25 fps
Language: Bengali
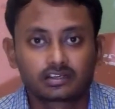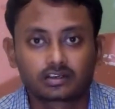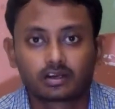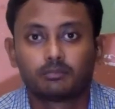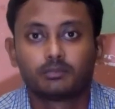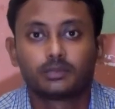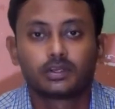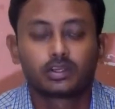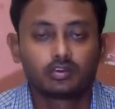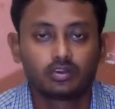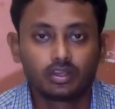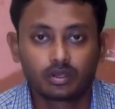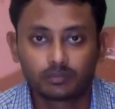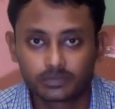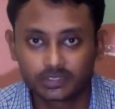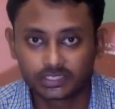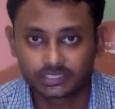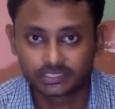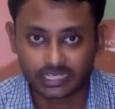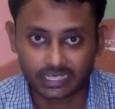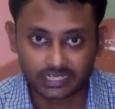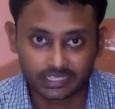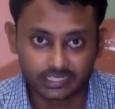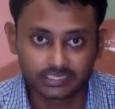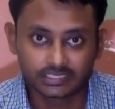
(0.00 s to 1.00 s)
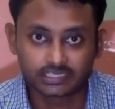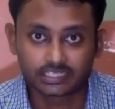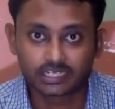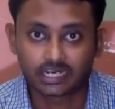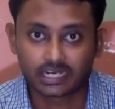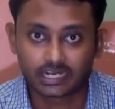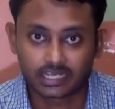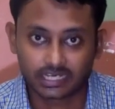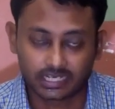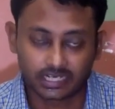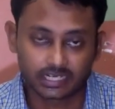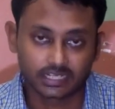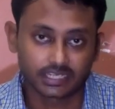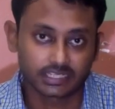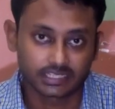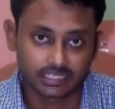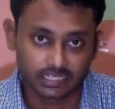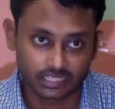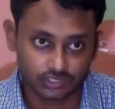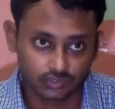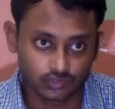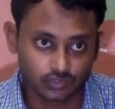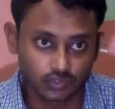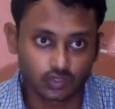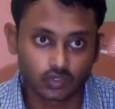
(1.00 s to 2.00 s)
কোম্পানিগুলো আপনি জানেন যে কারা কারা এই
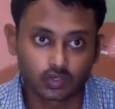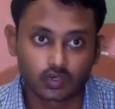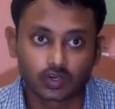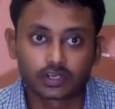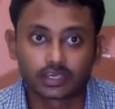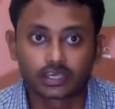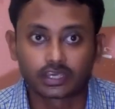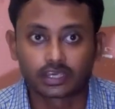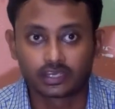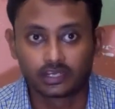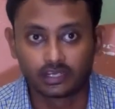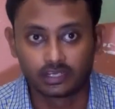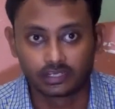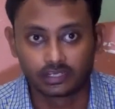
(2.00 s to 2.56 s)
কাজগুলো করে